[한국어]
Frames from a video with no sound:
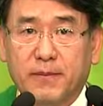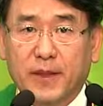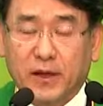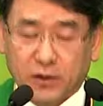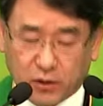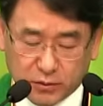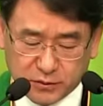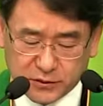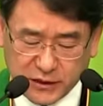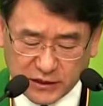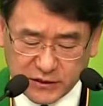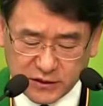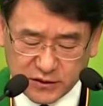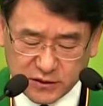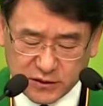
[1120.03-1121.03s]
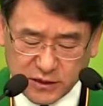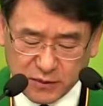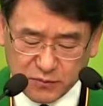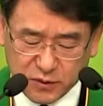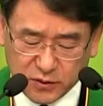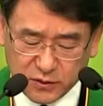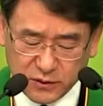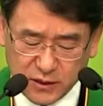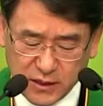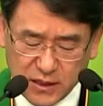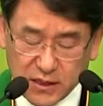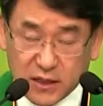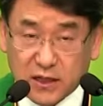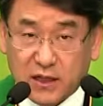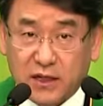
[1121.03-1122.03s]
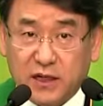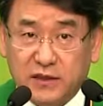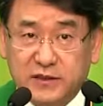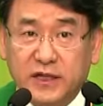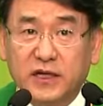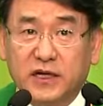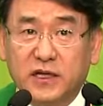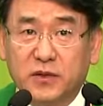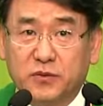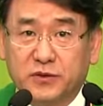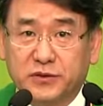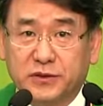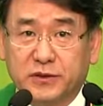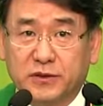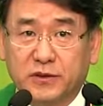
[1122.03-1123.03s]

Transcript: 여러분 자신들을 한번 아, 생각해 보세요.